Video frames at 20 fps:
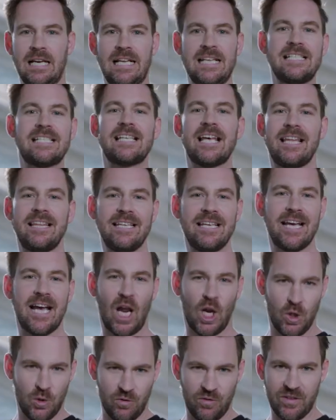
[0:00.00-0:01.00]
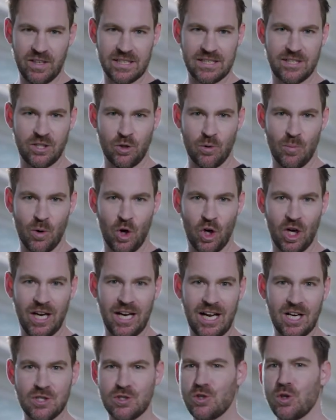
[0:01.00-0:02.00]
Les années à l'Université de
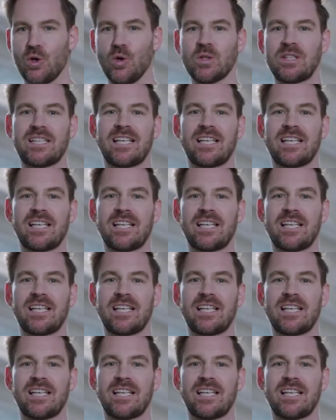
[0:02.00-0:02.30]
Montréal seront